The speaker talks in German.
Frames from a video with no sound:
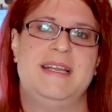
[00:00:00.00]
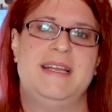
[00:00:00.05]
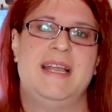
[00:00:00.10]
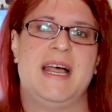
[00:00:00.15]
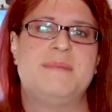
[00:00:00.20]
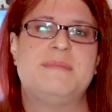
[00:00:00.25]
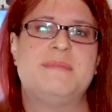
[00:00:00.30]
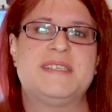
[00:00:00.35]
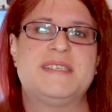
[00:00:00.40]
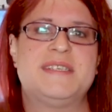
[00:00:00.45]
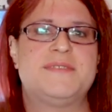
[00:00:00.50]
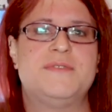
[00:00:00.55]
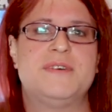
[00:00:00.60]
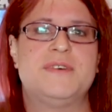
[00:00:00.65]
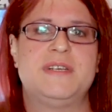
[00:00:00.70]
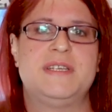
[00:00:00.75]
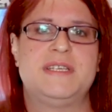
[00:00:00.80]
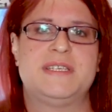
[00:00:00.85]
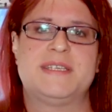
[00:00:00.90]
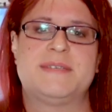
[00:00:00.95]
aber es ist
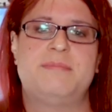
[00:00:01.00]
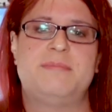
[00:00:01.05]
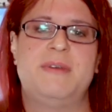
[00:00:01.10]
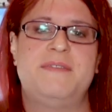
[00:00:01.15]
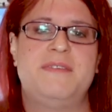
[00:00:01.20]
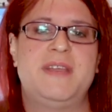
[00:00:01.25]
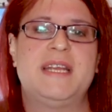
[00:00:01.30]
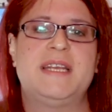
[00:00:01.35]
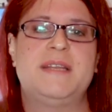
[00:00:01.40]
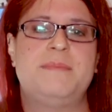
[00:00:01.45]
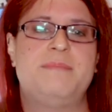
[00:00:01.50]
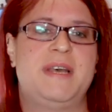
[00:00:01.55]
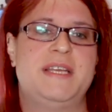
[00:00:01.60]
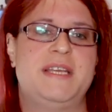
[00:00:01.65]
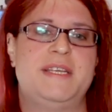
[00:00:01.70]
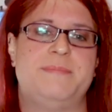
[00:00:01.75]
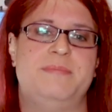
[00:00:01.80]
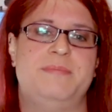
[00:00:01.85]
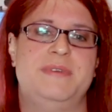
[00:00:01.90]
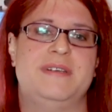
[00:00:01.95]
wirklich das perfekte
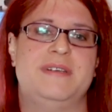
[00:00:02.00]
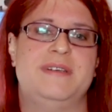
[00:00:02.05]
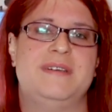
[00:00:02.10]
Beispiel.